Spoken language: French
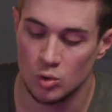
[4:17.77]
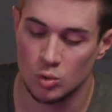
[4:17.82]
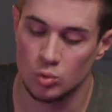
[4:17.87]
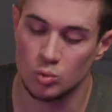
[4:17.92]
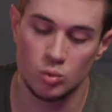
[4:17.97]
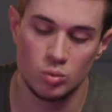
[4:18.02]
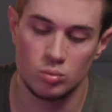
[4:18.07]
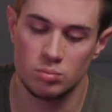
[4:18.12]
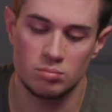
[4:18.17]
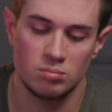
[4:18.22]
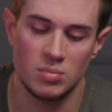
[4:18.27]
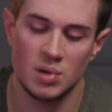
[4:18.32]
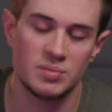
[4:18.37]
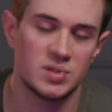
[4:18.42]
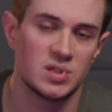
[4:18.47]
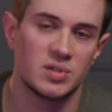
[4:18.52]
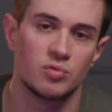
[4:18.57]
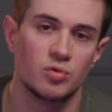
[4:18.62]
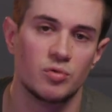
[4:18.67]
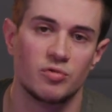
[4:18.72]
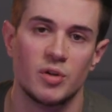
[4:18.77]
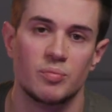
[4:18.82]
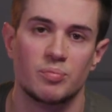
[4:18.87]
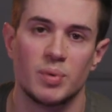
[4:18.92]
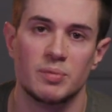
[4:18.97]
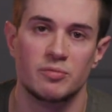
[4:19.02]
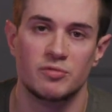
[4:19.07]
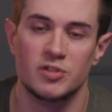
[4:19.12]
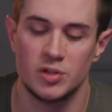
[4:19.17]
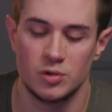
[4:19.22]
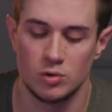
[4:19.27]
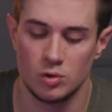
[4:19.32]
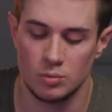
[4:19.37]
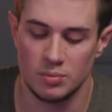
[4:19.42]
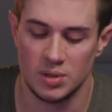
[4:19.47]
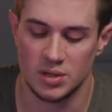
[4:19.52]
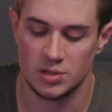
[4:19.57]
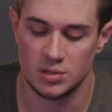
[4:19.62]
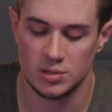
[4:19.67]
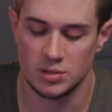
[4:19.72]
ou même si vous ne faites pas de vidéo,
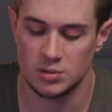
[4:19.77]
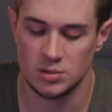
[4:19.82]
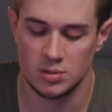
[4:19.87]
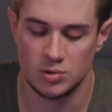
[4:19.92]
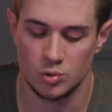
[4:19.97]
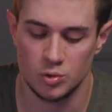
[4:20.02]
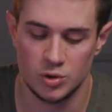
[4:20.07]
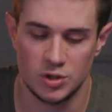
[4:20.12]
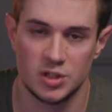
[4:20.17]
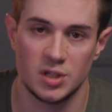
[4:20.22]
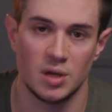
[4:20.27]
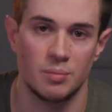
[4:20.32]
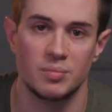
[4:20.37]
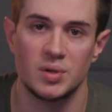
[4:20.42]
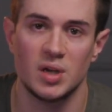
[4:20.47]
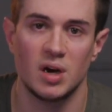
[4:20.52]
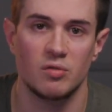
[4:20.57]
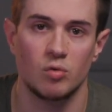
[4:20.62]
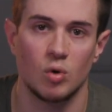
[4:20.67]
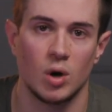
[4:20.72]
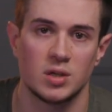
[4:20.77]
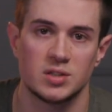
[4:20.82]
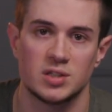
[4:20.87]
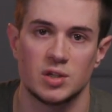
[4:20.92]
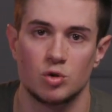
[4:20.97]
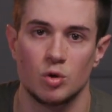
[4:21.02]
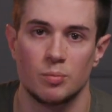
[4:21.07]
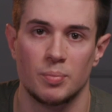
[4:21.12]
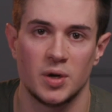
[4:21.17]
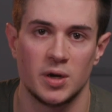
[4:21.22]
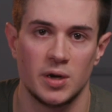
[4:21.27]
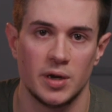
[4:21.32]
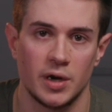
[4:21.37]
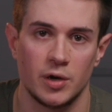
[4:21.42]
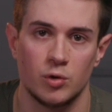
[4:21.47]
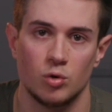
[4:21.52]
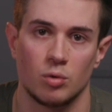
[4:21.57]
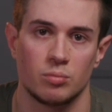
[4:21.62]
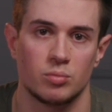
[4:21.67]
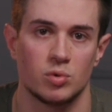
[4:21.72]
bah, ceux qui aiment bien avoir un setup
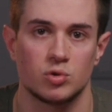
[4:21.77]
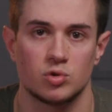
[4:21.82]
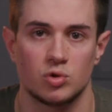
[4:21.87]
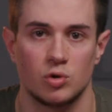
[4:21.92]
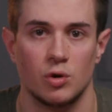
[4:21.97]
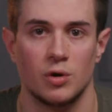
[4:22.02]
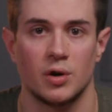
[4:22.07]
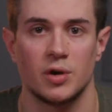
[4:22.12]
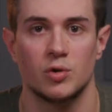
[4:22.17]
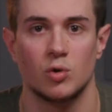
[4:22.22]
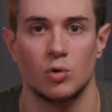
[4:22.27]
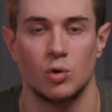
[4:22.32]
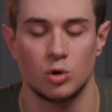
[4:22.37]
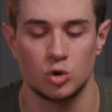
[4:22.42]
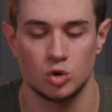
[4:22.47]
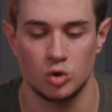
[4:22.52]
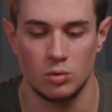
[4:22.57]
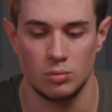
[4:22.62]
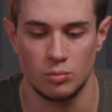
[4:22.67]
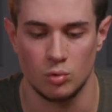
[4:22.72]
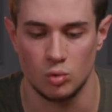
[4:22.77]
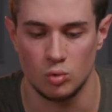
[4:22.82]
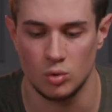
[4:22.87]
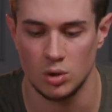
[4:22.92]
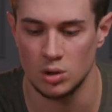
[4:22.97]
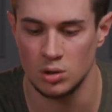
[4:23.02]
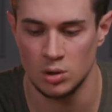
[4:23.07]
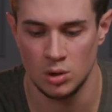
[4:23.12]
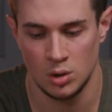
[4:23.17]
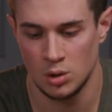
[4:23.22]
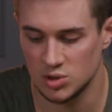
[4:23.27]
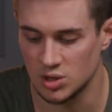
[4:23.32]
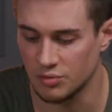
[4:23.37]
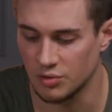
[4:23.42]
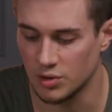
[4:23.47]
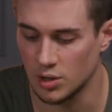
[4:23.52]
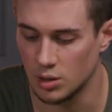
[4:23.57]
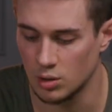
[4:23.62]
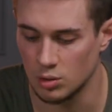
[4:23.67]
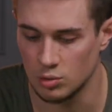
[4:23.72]
éclairé, une ambiance colorée de leur chambre ou quoi, ça
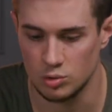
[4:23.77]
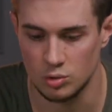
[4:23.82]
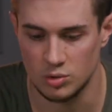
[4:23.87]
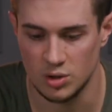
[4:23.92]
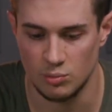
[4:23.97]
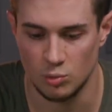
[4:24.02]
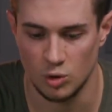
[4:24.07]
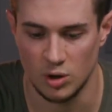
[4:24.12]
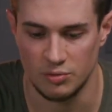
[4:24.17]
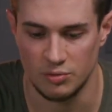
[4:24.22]
fera euh, totalement